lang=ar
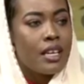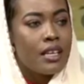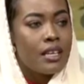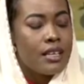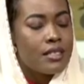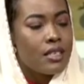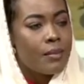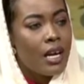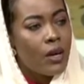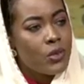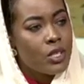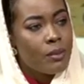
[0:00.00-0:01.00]

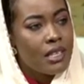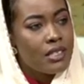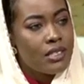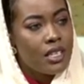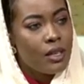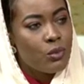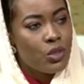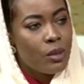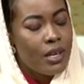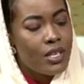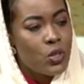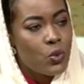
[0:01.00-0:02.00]
السماحه آه، والجمال تجاه
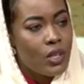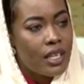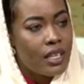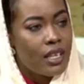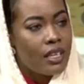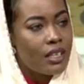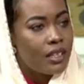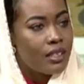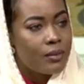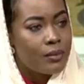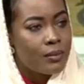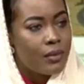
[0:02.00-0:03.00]
المجتمع السوداني
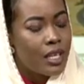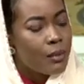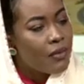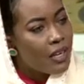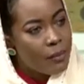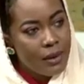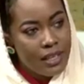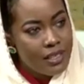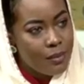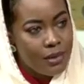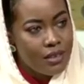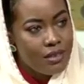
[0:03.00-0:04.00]
انا بفخر بك
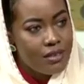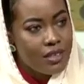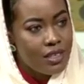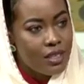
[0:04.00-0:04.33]
دائما يا